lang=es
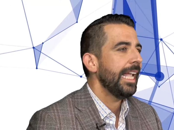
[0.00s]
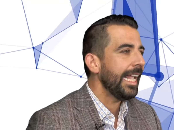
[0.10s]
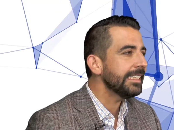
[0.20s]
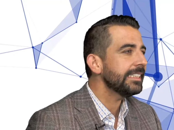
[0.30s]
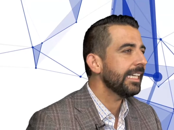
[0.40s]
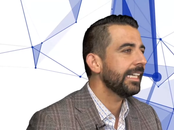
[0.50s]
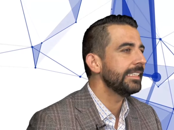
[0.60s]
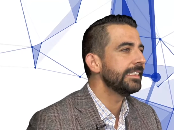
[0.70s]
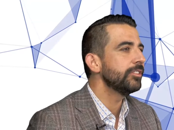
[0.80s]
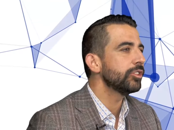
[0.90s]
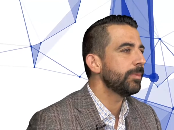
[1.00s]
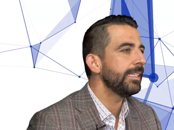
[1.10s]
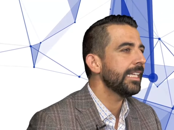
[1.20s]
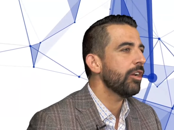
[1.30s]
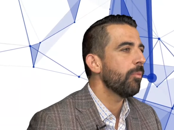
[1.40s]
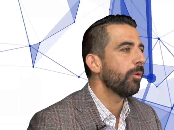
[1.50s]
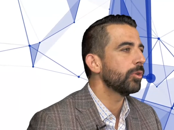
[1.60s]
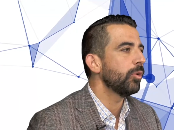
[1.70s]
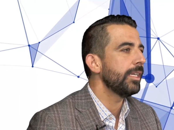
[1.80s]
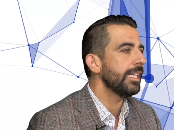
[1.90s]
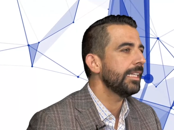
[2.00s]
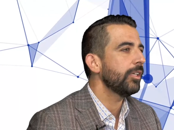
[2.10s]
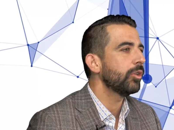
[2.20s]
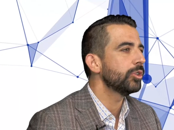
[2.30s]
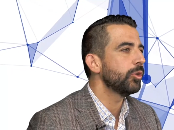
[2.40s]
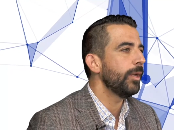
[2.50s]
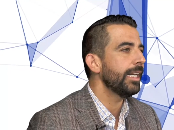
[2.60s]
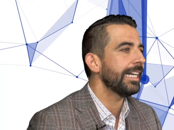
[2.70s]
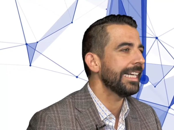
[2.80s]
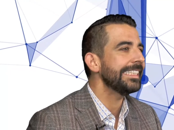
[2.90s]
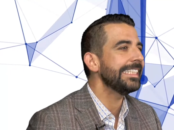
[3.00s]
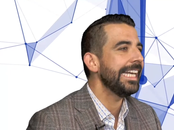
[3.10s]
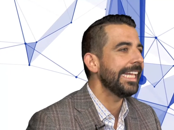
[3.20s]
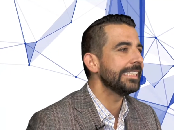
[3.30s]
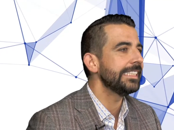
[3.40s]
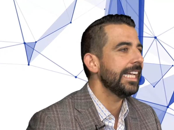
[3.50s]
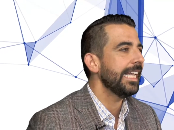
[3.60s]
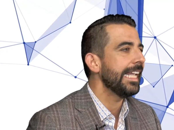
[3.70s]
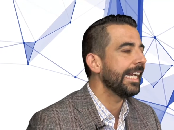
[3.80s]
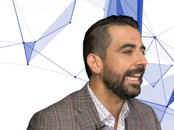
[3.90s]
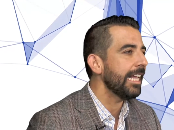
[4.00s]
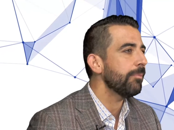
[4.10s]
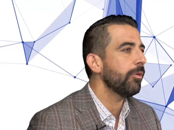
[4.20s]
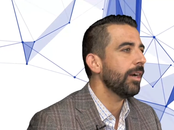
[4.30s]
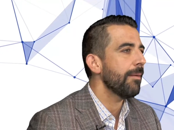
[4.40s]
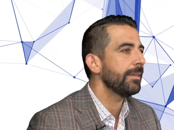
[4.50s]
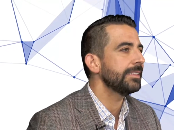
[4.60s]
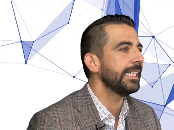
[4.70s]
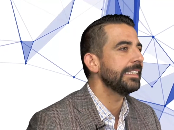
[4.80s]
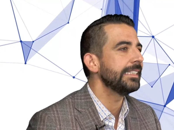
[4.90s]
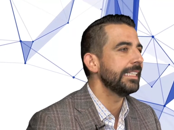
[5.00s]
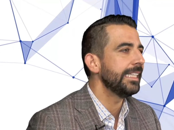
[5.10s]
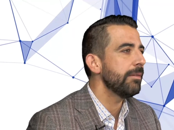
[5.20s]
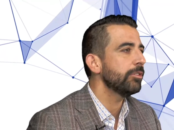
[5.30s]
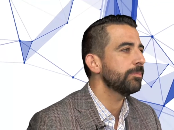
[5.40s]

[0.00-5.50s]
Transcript: Esta crisis nos brinda la oportunidad de construir resiliencia y crear programas de incentivos